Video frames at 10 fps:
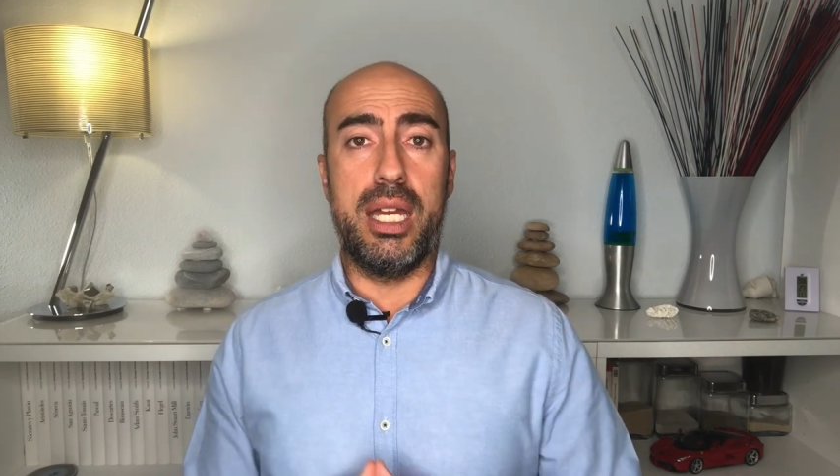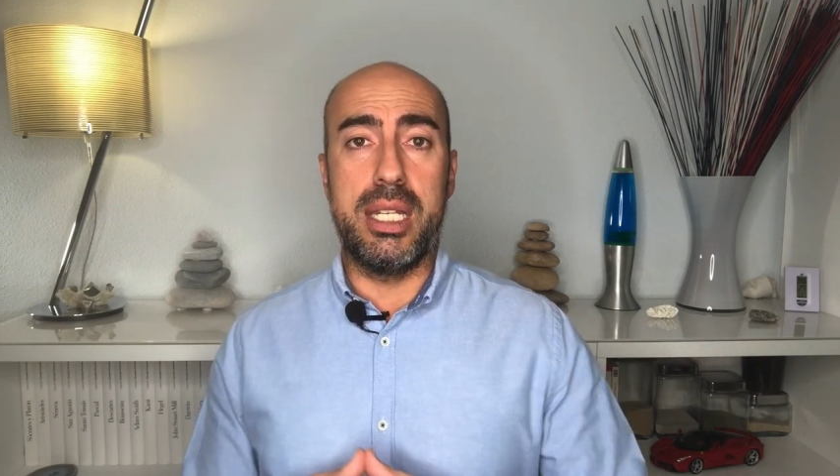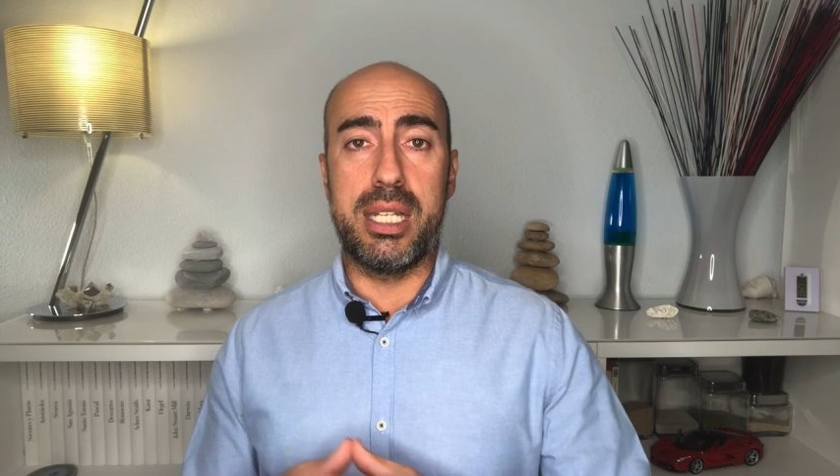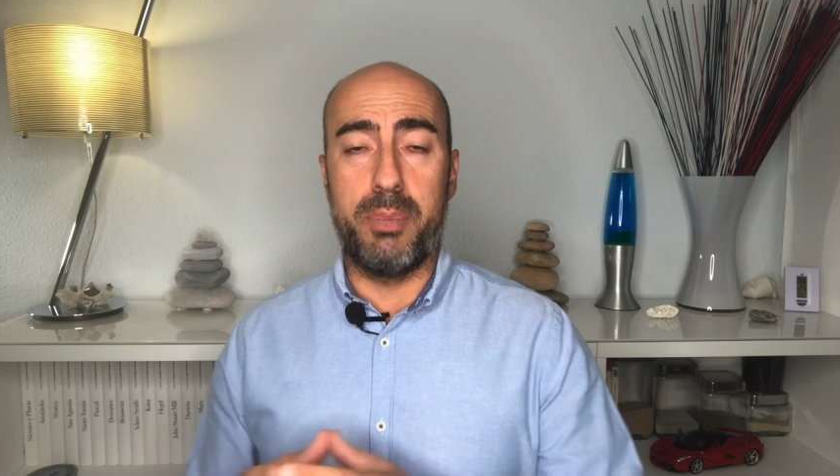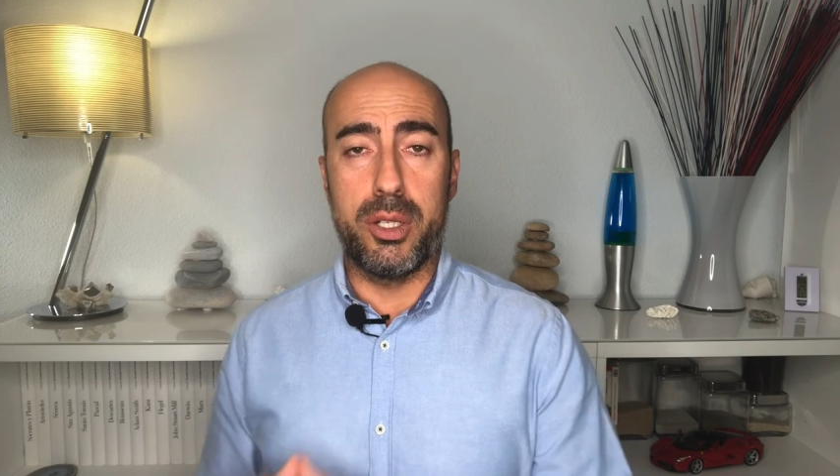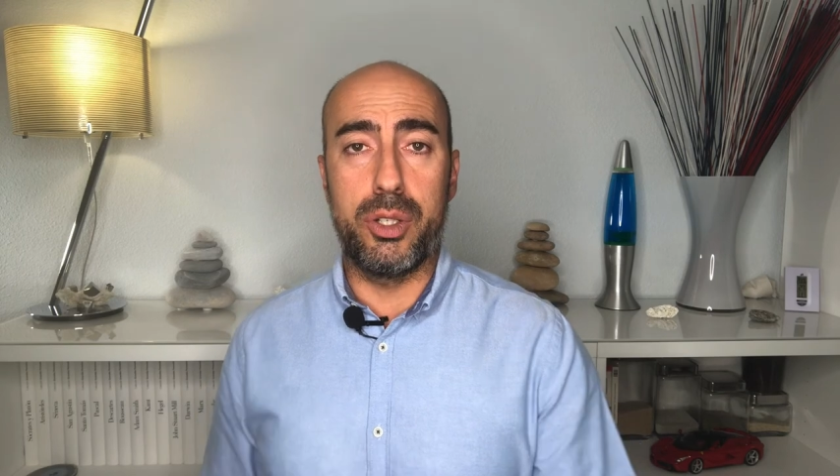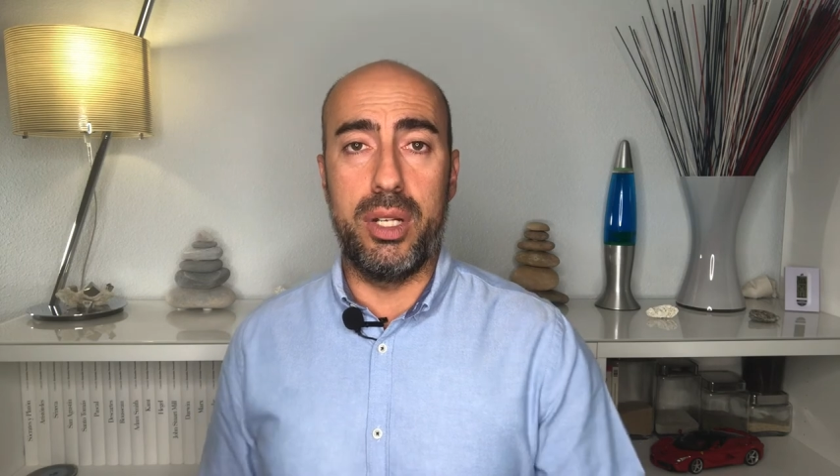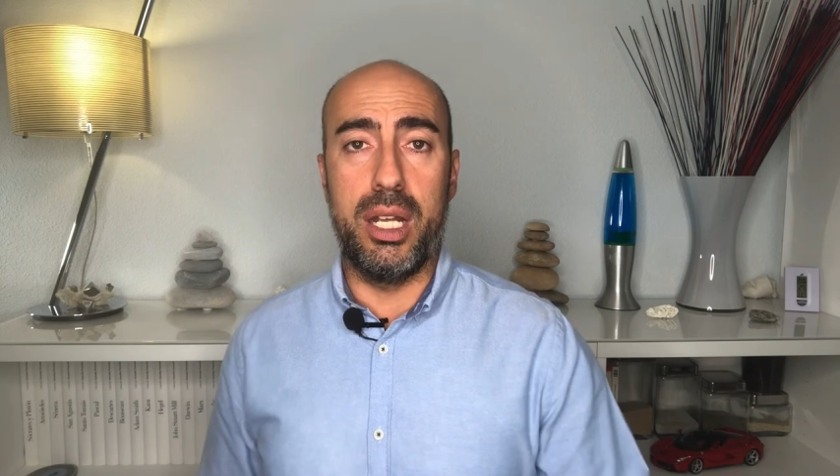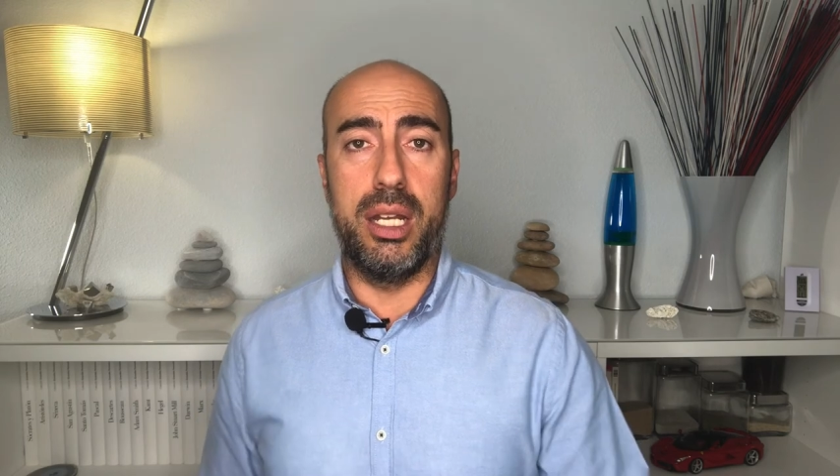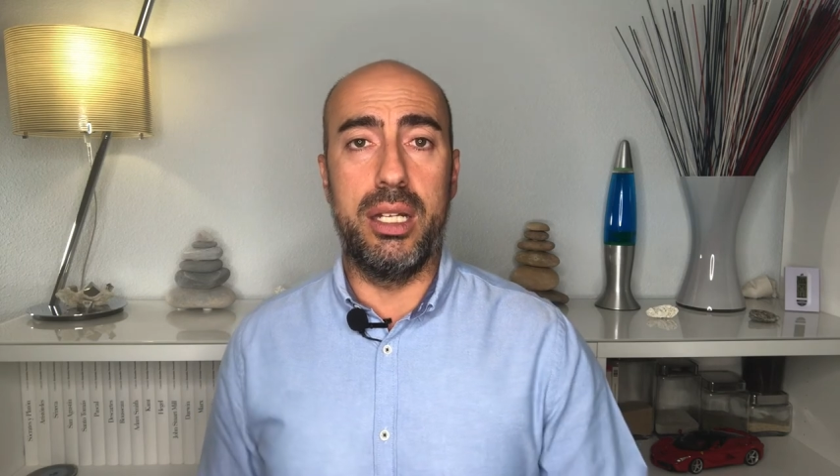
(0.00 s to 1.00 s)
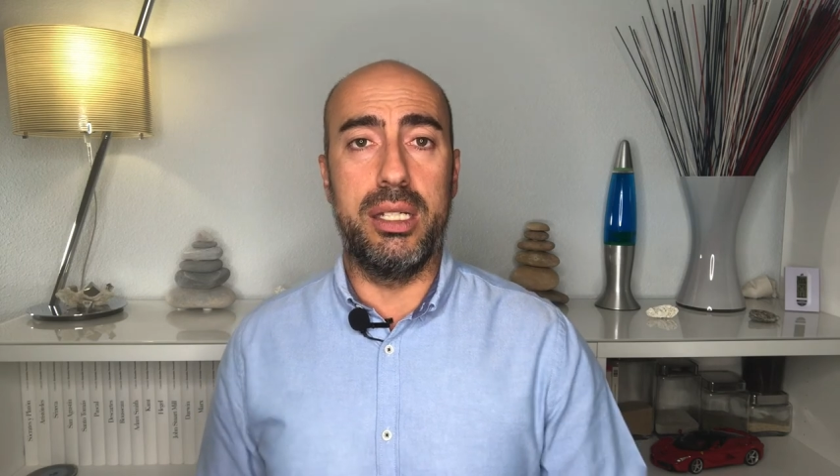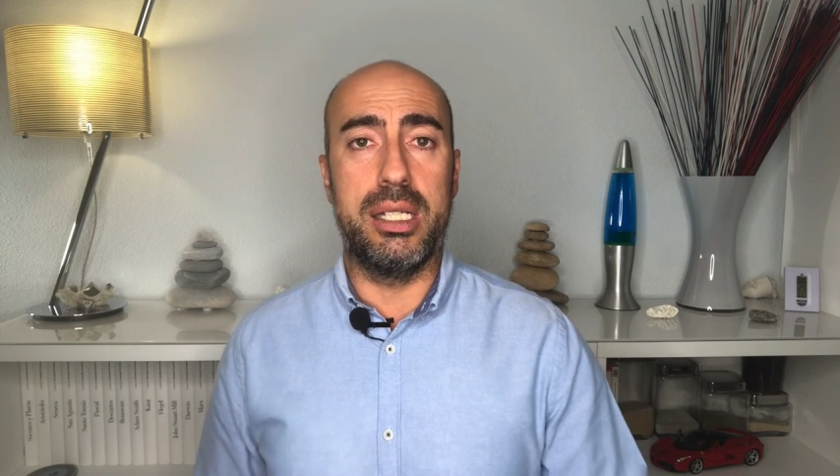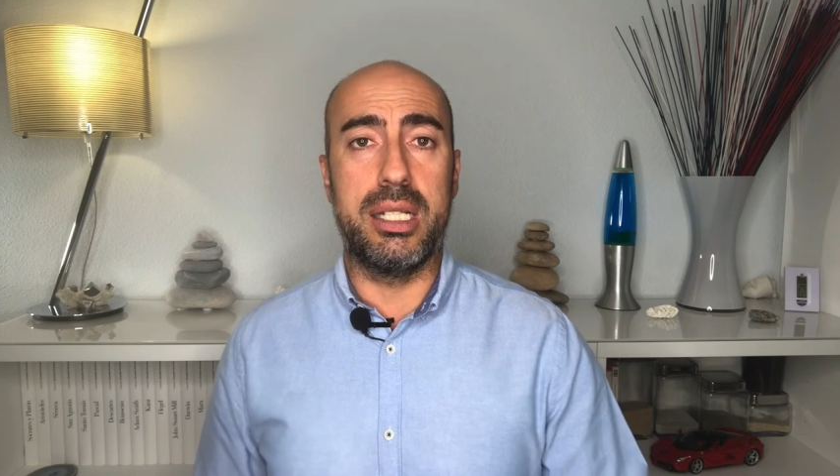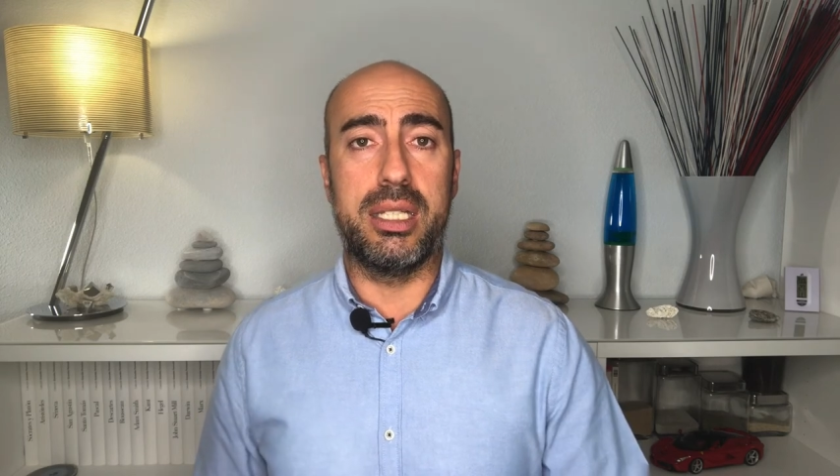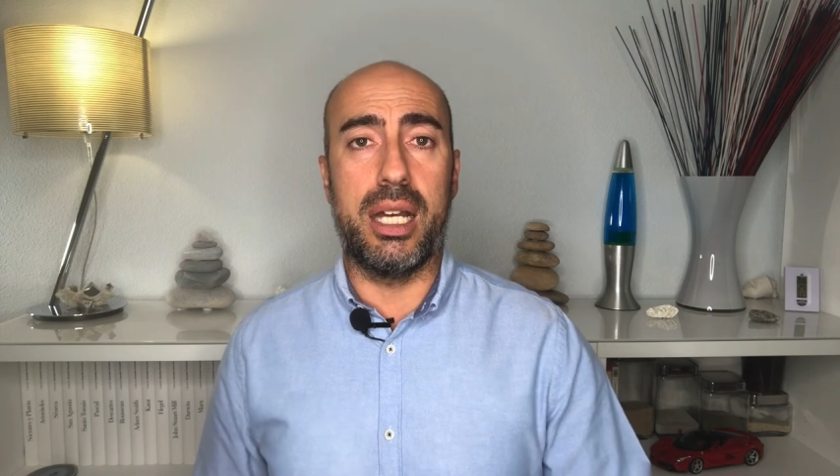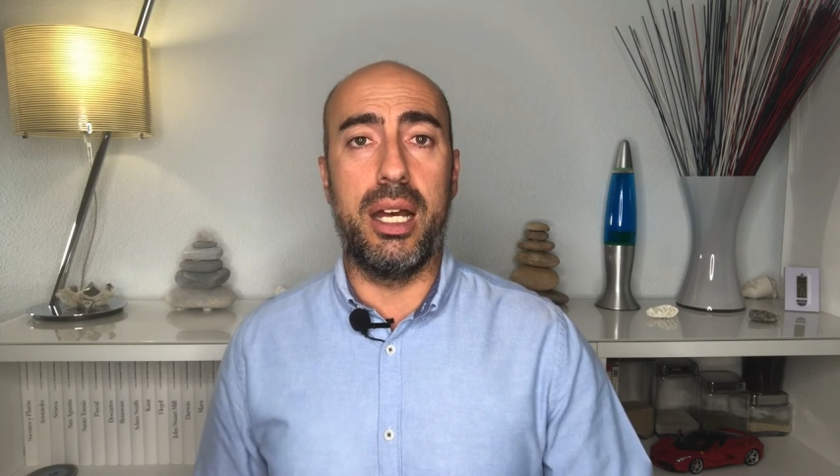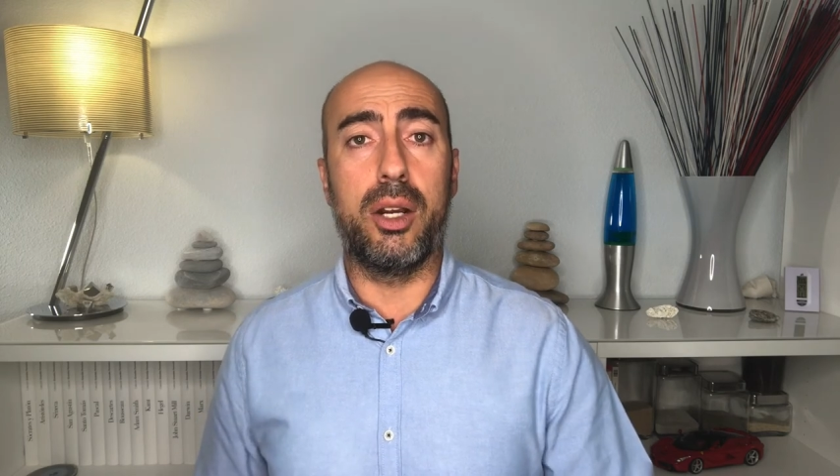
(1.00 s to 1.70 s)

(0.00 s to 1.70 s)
esa persona está